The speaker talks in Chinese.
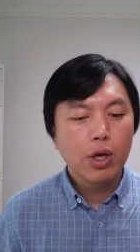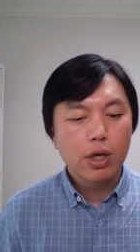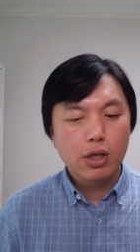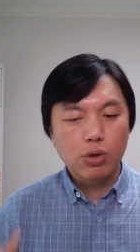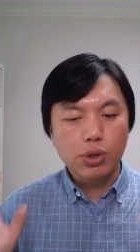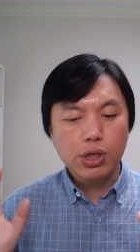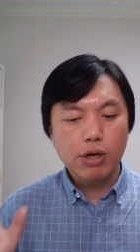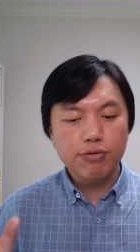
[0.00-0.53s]

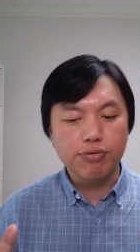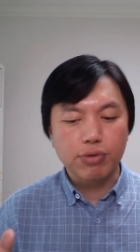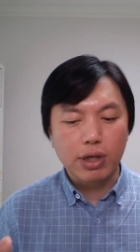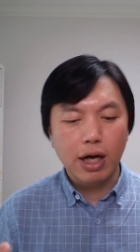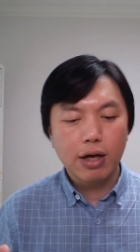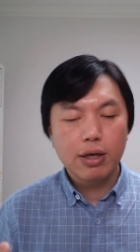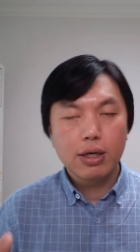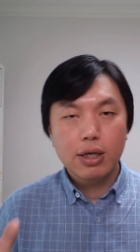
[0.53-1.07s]
就政府
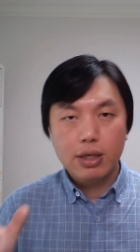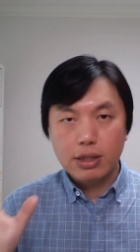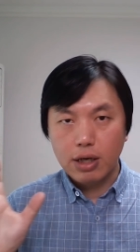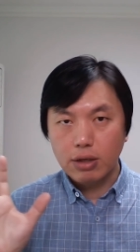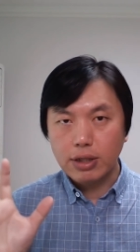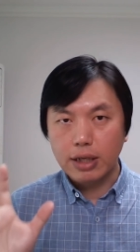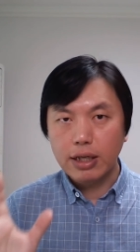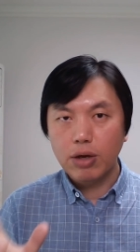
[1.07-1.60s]
呢想
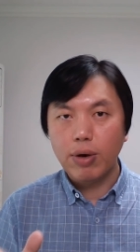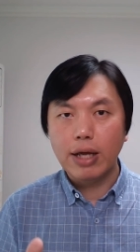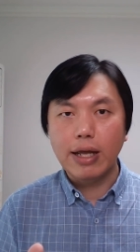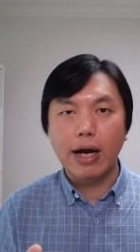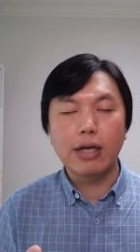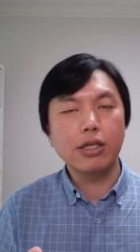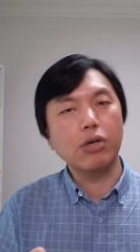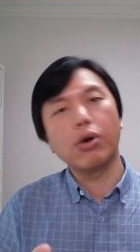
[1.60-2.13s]
要在内华
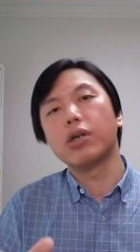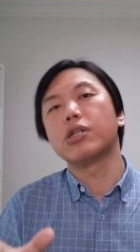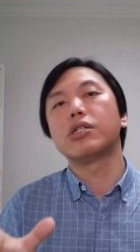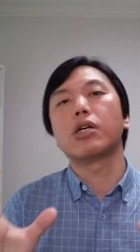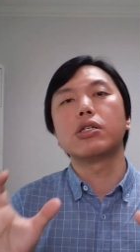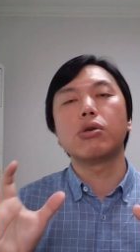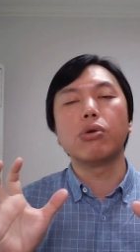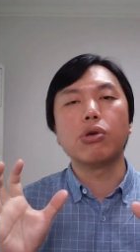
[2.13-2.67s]
达这块
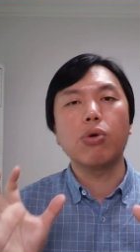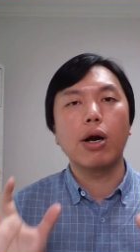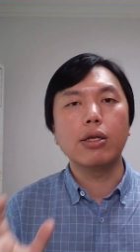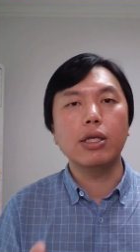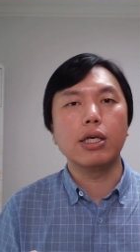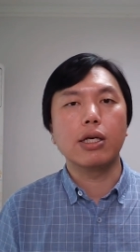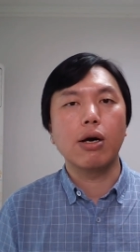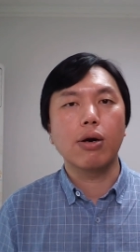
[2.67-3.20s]
征收一块
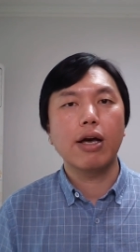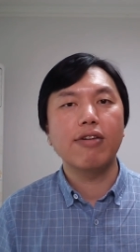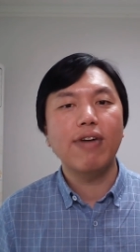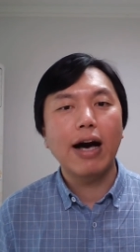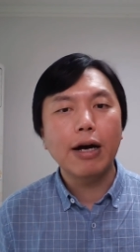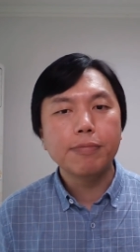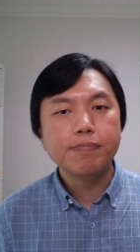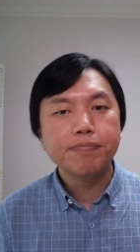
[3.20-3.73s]
地搞开
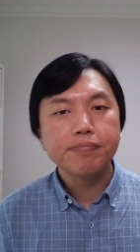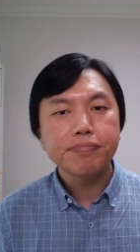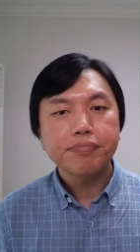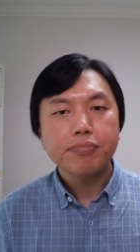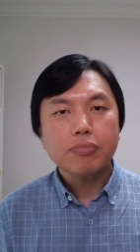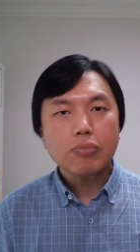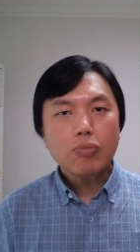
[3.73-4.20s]
发，